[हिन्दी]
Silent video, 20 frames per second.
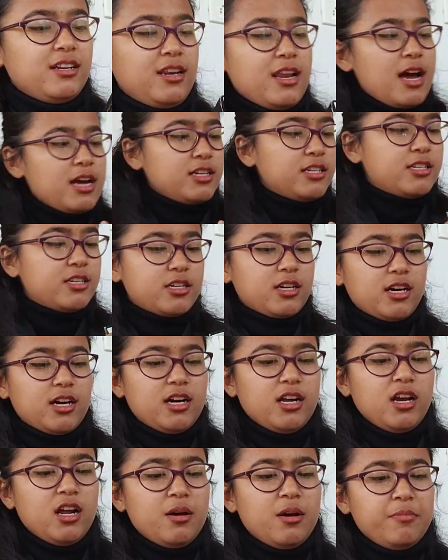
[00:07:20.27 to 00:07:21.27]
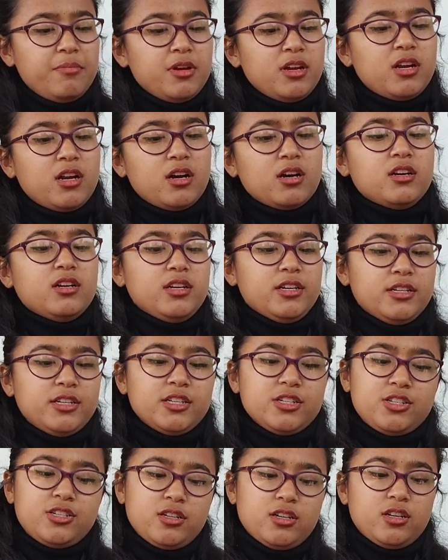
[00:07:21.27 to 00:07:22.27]
लास्ट खाना मेरा नहीं
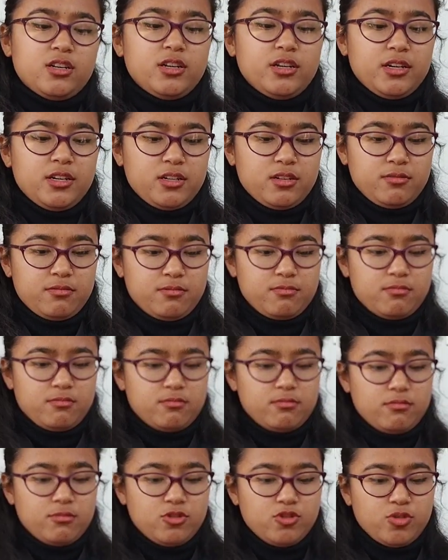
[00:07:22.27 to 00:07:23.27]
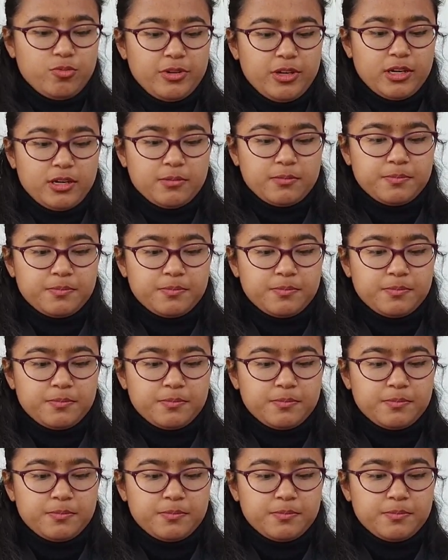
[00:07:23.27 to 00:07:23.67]
डिश uh, नहीं जो भी है